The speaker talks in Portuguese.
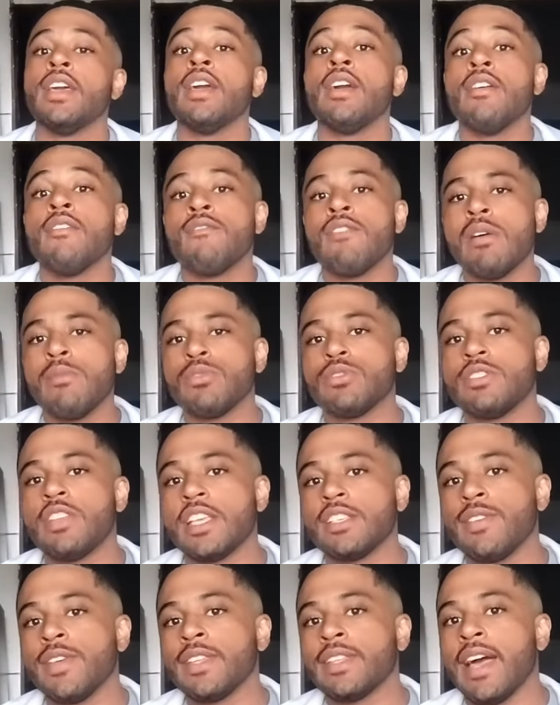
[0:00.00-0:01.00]
Vamos
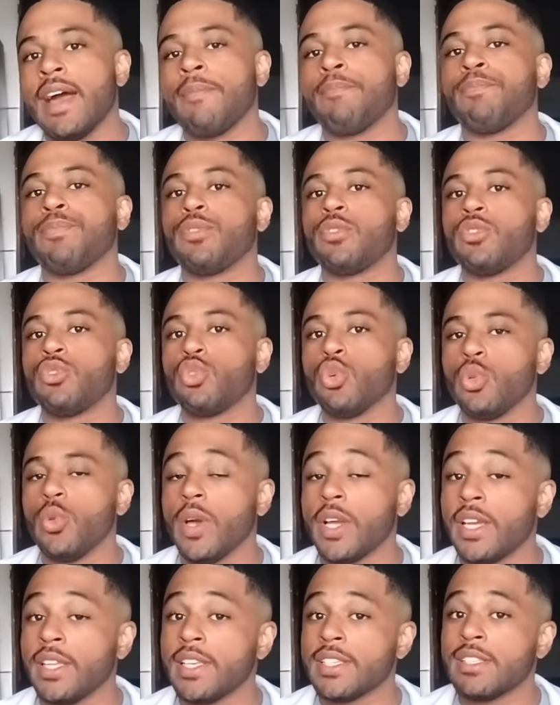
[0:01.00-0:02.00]
desvendar tudo aqui
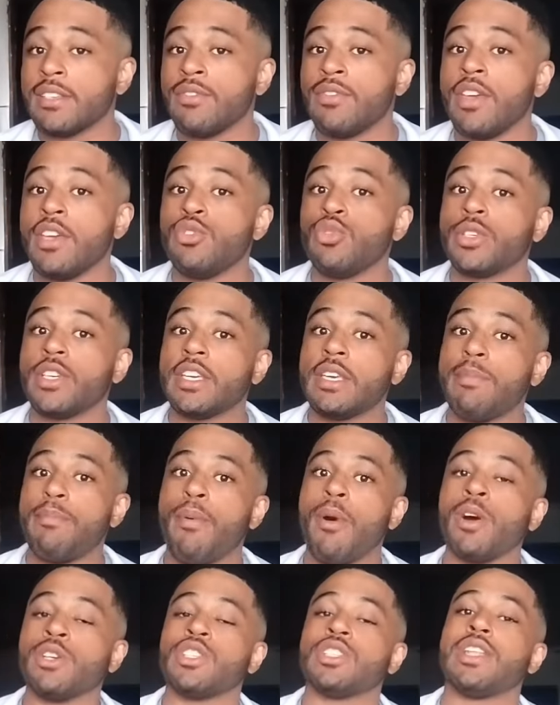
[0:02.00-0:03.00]
nesse vídeo, o que, que
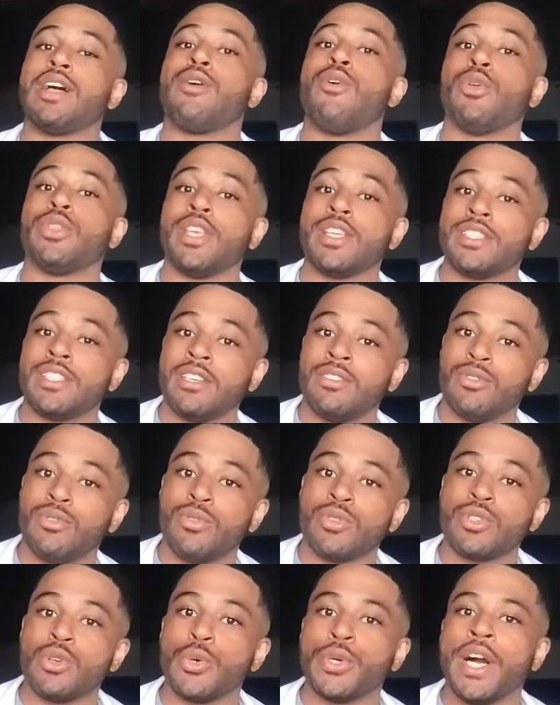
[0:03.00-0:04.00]
pode estar acontecendo com o
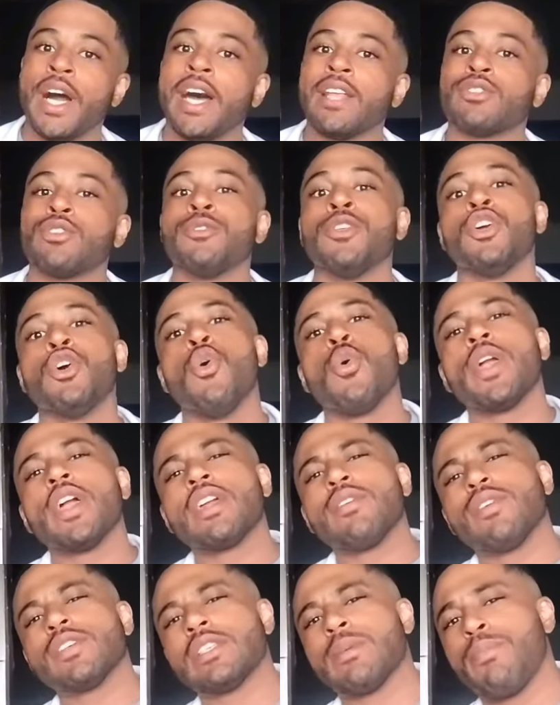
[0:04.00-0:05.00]
seu gato, o que, que
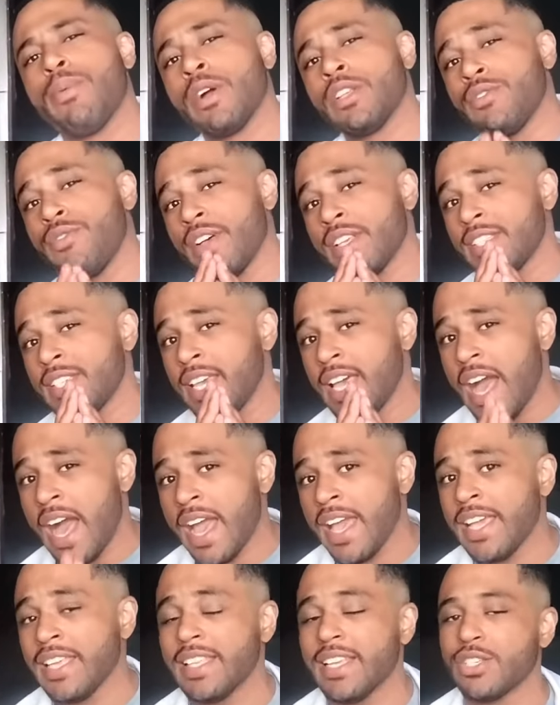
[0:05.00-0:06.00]
você pode fazer aí
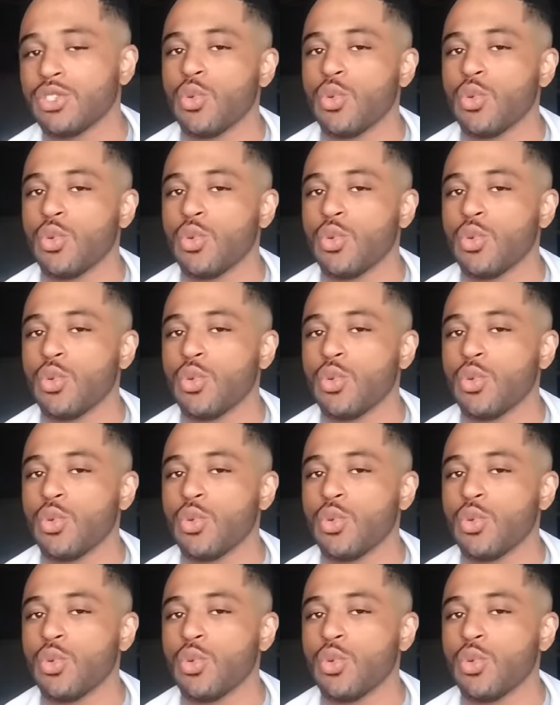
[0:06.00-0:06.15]
na sua